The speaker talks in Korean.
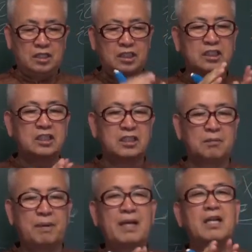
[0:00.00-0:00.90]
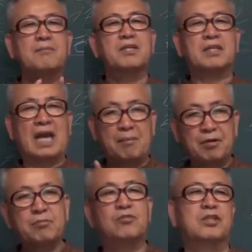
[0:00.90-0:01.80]
지식을 팔려면
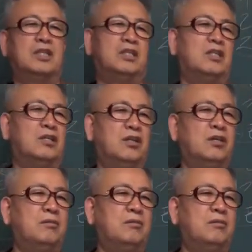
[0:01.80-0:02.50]
갑을목이 되는 거예요